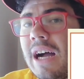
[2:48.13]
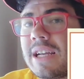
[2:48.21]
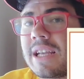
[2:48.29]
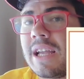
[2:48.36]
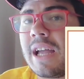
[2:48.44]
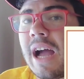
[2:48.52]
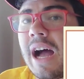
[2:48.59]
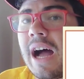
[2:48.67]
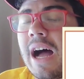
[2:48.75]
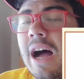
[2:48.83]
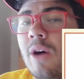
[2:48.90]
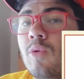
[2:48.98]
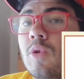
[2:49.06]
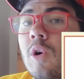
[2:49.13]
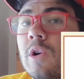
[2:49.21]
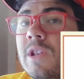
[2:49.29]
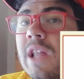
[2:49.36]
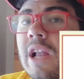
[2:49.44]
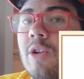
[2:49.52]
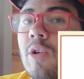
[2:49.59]
anche a un
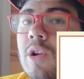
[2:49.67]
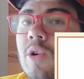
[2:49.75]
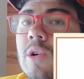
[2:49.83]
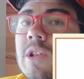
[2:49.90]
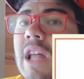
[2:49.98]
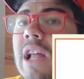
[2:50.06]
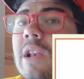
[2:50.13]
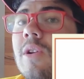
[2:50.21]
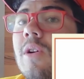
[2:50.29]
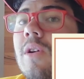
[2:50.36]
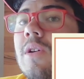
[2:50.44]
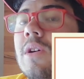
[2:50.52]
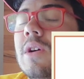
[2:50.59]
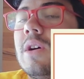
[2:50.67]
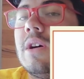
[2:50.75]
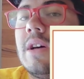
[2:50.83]
coltello. Il coltello